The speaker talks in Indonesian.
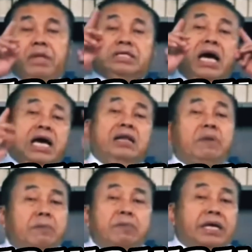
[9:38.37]
Jangan
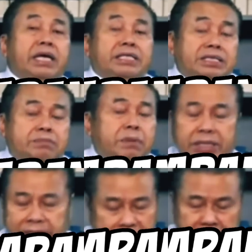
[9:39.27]
berpikir
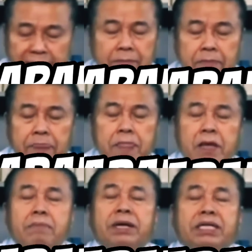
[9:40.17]
bercerai.
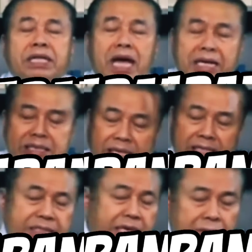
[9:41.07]
Bertahan
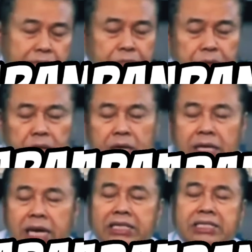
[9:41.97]
saja
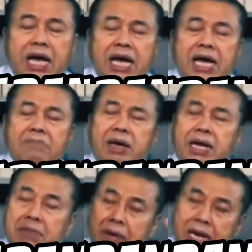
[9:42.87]
dan jangan
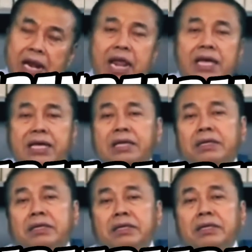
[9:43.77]
marah-marah lagi.
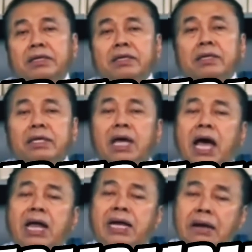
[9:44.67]
Ya,
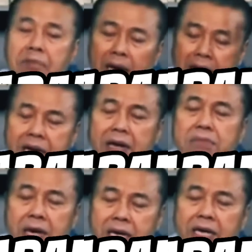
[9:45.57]
Anda
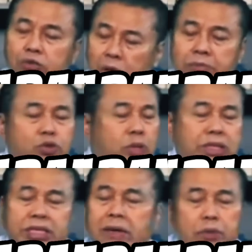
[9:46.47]
marah-marah suami juga
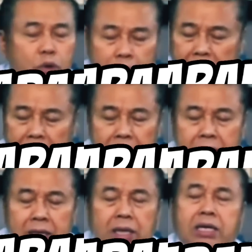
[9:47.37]
tidak berubah.
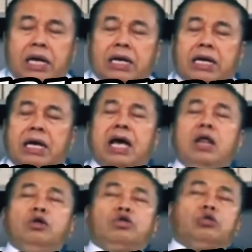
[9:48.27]
Dan
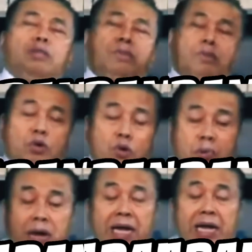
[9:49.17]
kalau suami
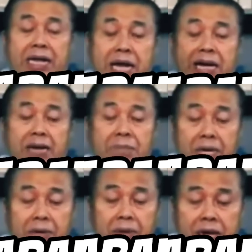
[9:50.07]
berubah karena Anda
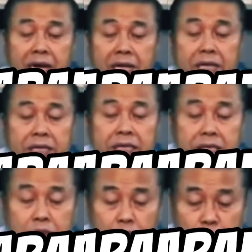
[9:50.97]
marah-marah,
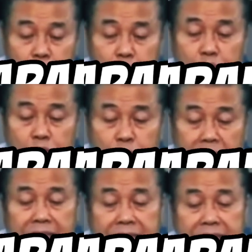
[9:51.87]
itu pun juga
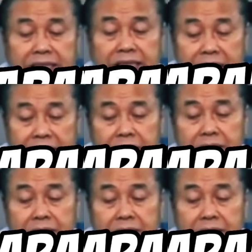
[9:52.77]
tidak sehat.